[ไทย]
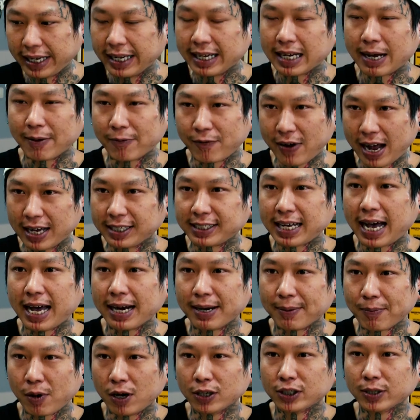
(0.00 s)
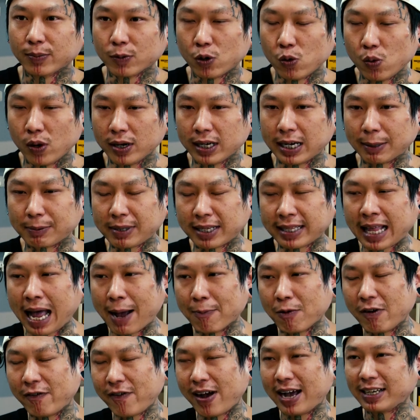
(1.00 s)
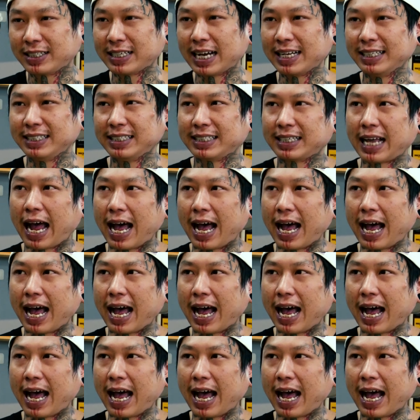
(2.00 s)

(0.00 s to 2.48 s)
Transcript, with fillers: อิงกับแฟชั่นพอสมควรครับแต่ถามว่าแฟชั่น